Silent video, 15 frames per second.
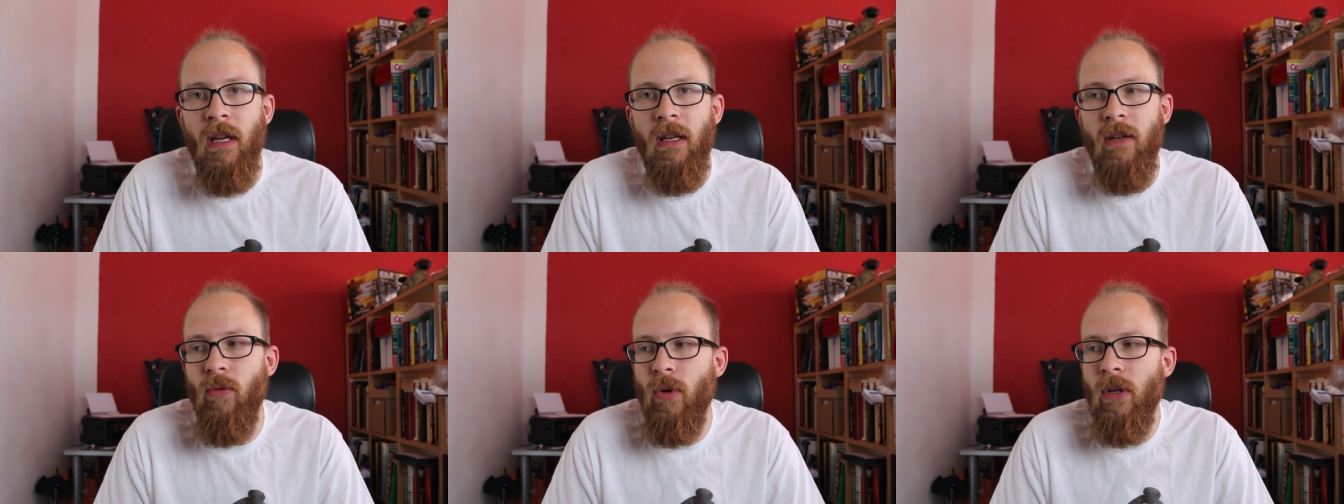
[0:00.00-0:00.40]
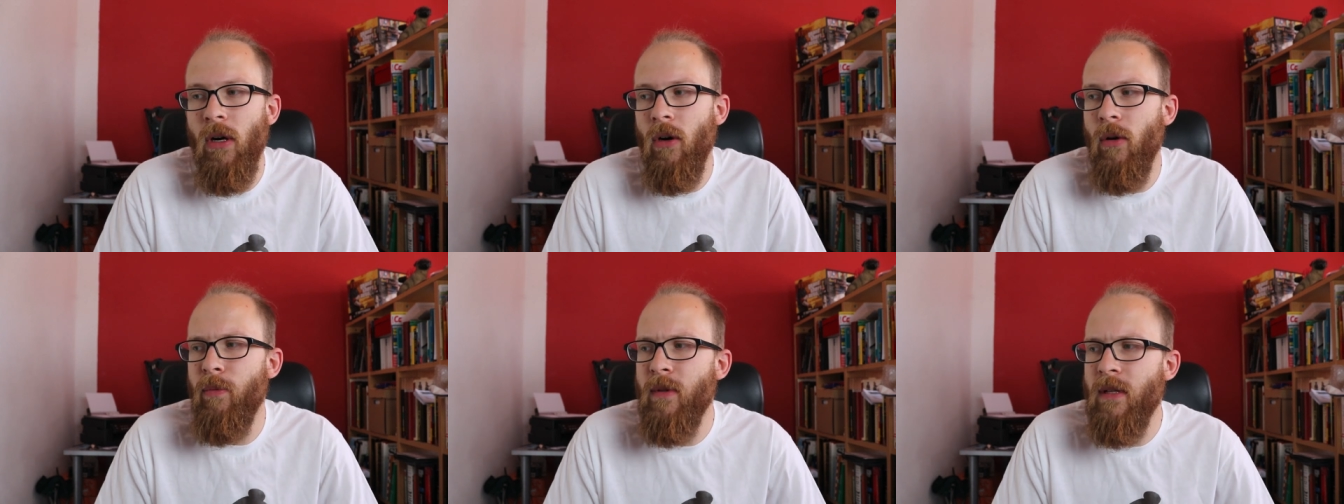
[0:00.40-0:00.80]
Ich wurde
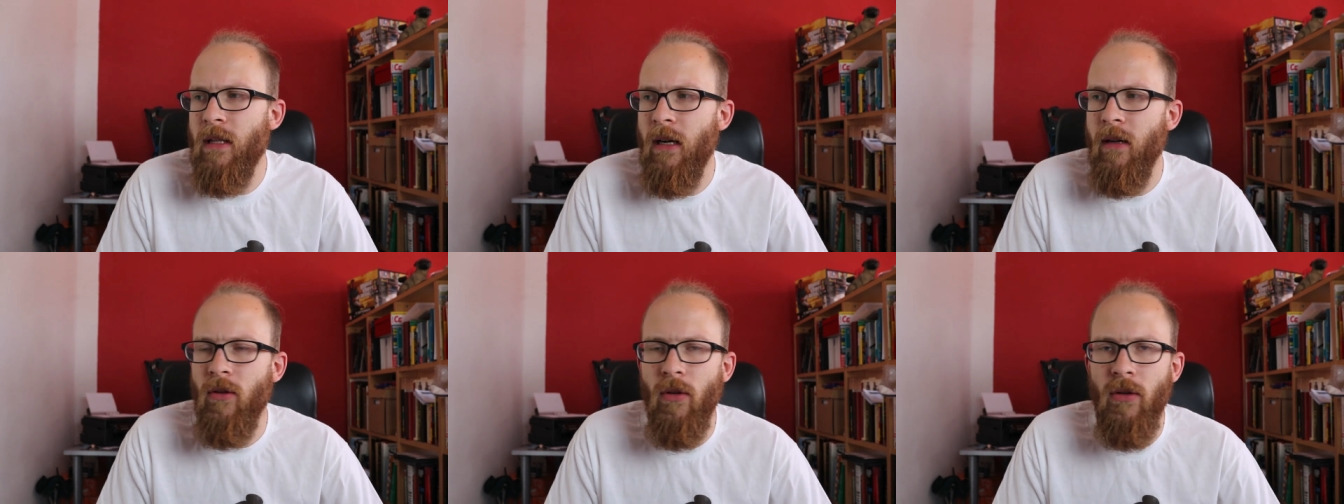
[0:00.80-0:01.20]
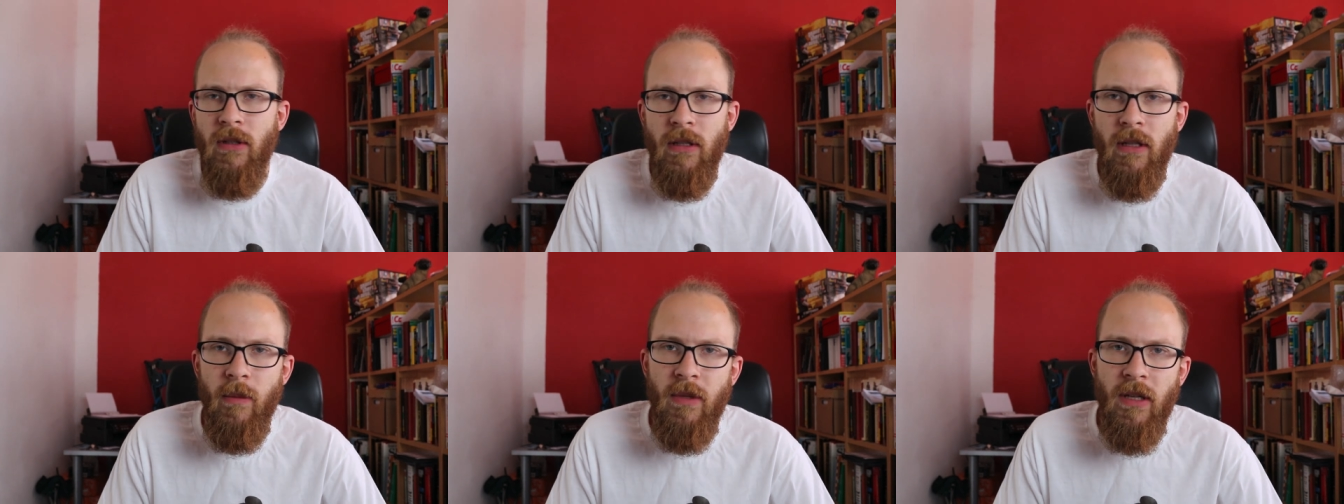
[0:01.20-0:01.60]
auch bislang noch
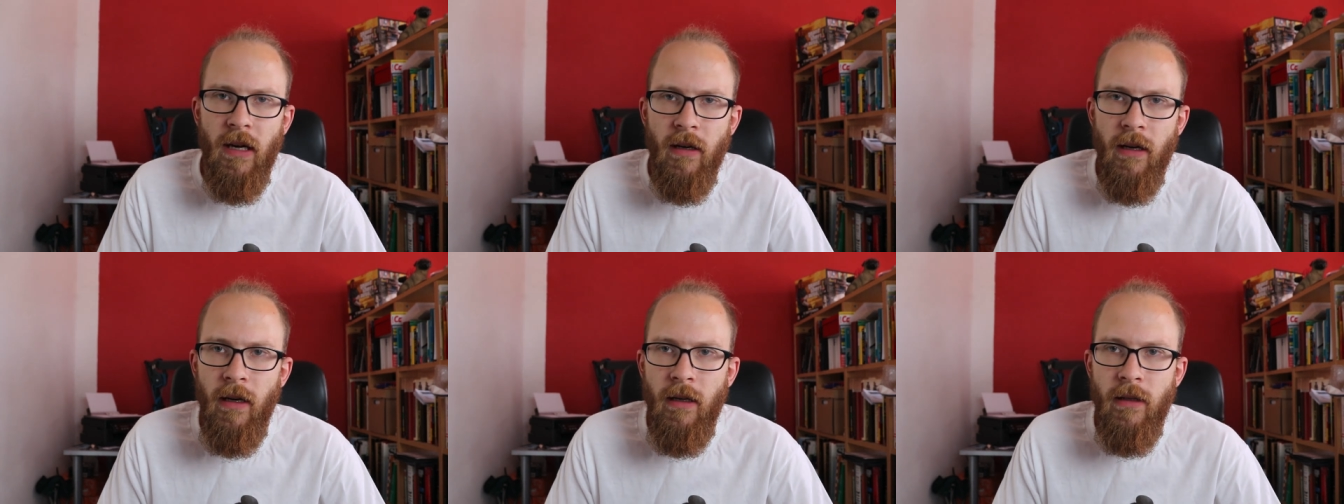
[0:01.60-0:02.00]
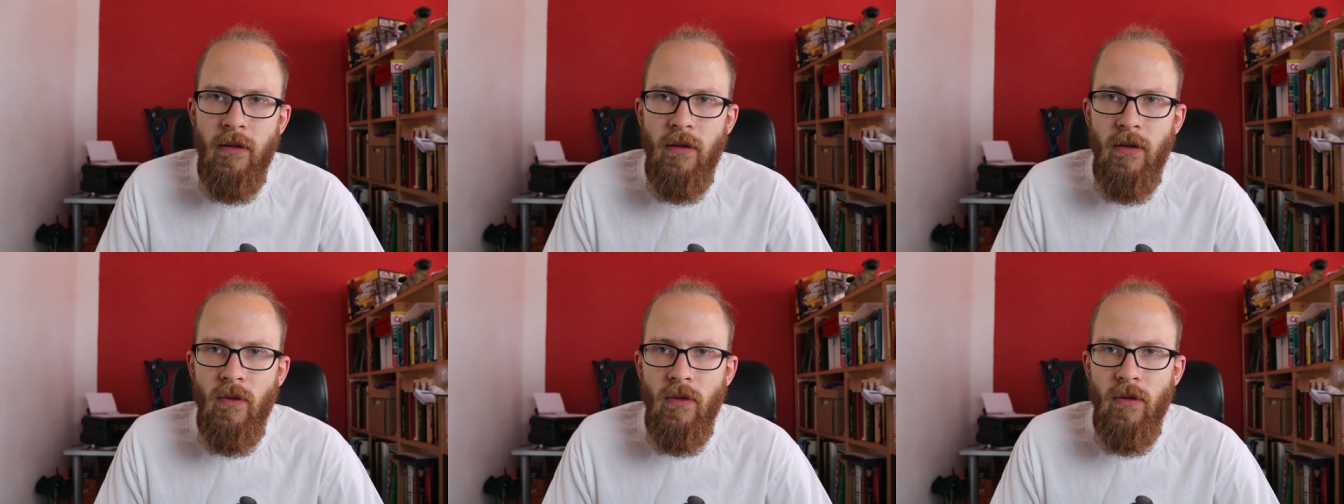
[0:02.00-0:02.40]
nicht damit
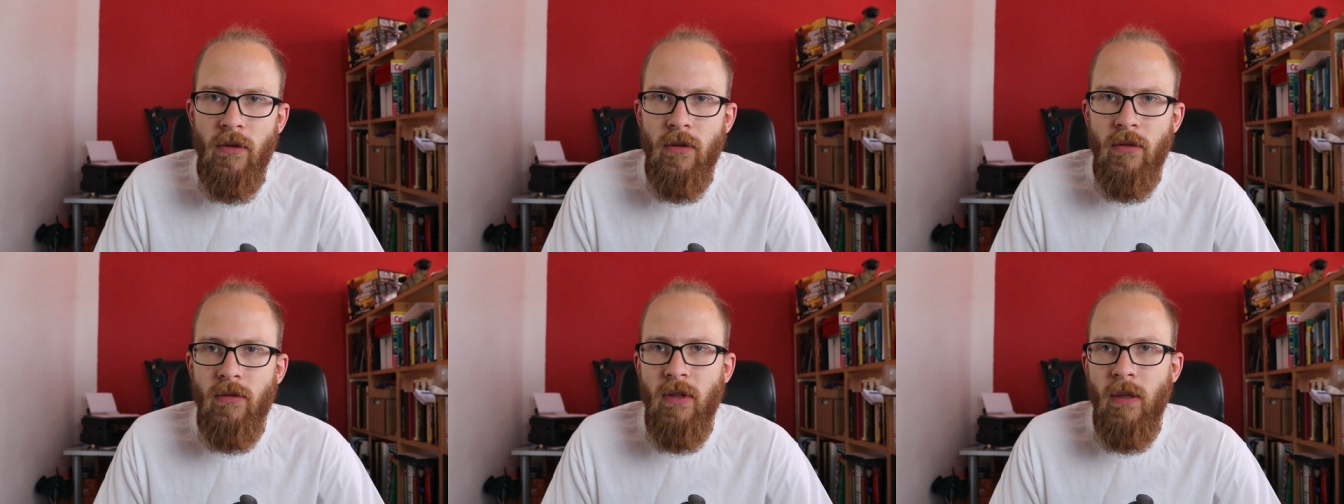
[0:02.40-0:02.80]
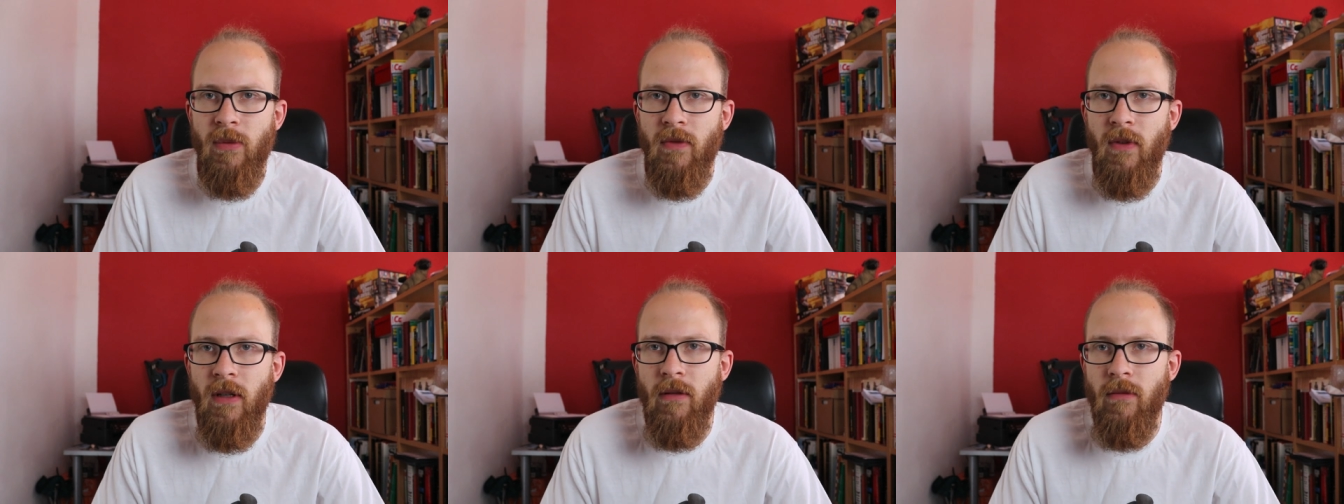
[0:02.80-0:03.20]
angehalten und
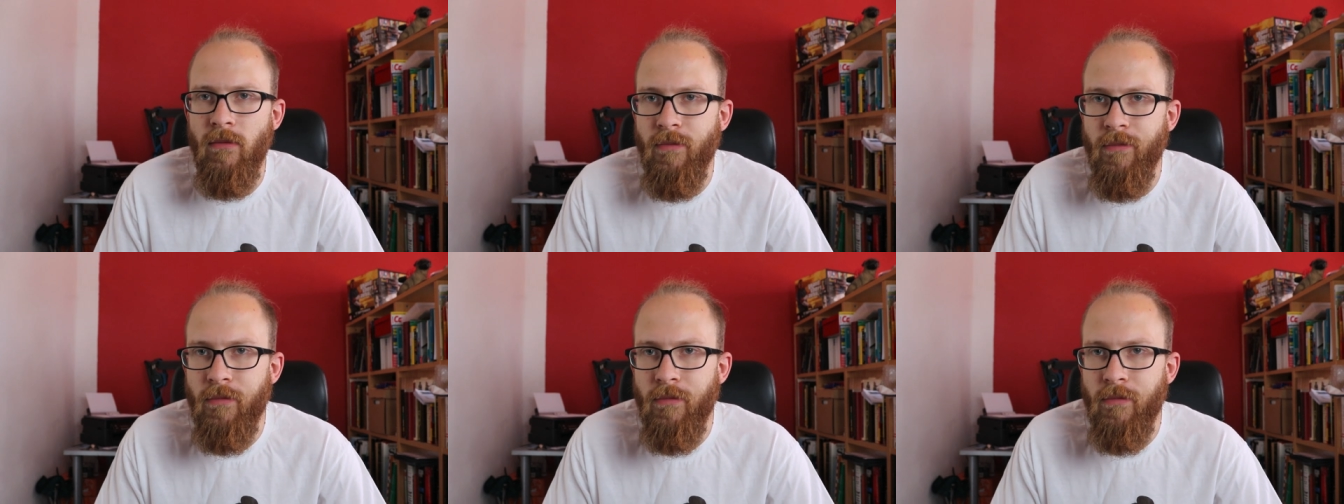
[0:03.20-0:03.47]
selbst wenn,